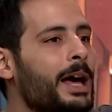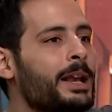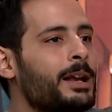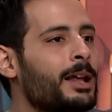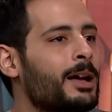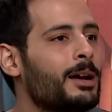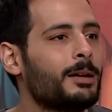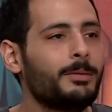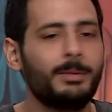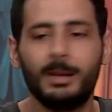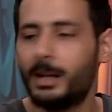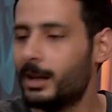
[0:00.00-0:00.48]

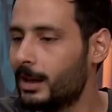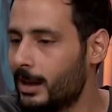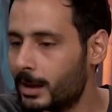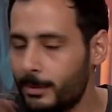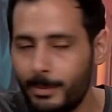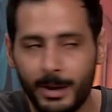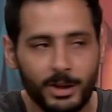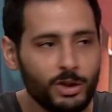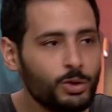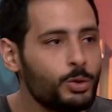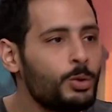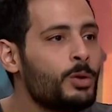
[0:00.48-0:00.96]
انا
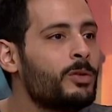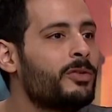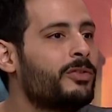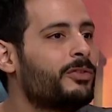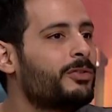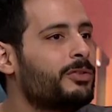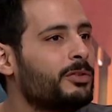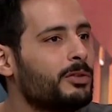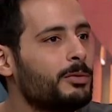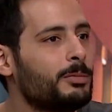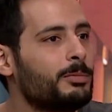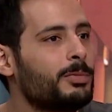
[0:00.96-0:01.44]
ب...
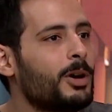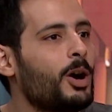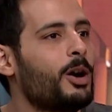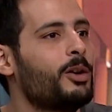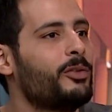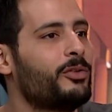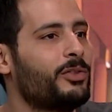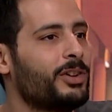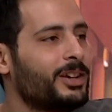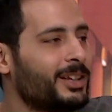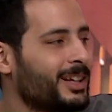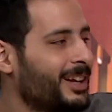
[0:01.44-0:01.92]
بشوف
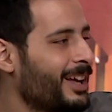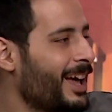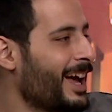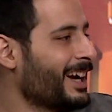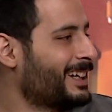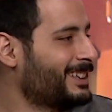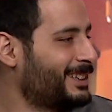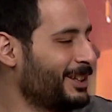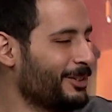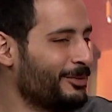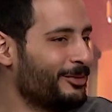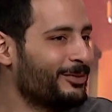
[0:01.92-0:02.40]
بقف هنا
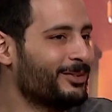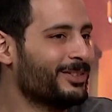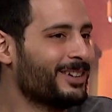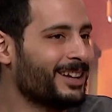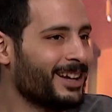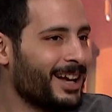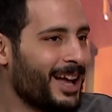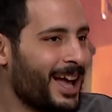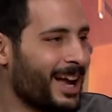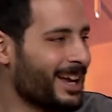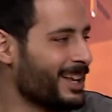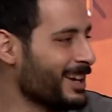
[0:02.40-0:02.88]
اكتف
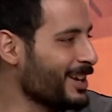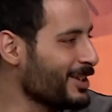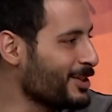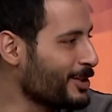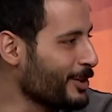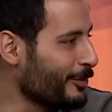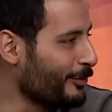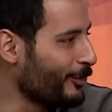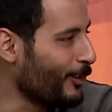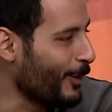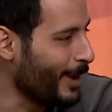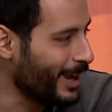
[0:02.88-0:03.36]
اجريسيف